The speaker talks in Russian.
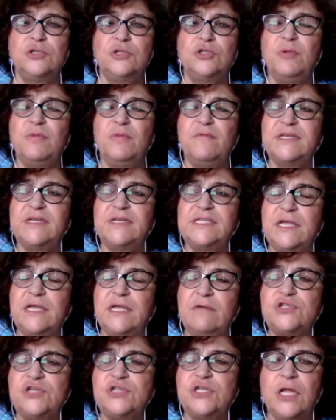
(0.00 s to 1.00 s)
чтобы
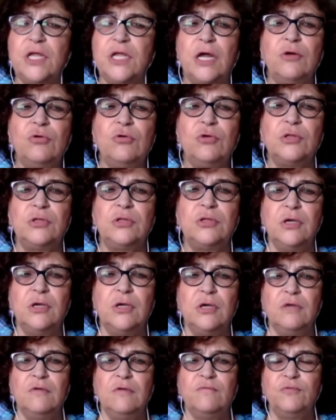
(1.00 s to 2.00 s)
восставший народ
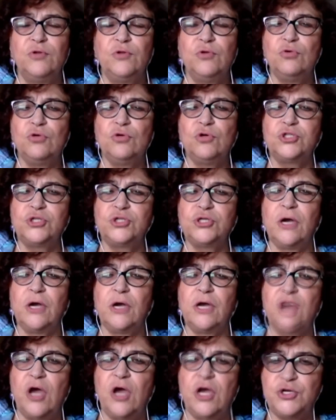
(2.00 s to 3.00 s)
вдруг
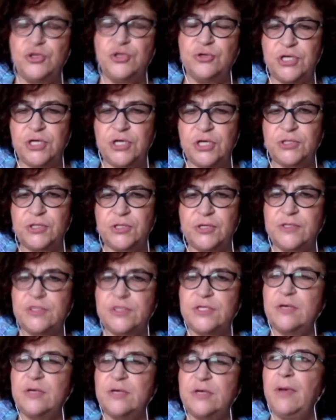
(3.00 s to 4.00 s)
ощутившее
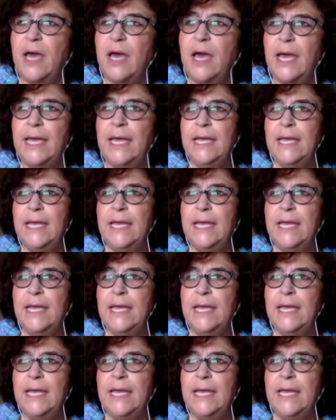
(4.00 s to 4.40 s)
себя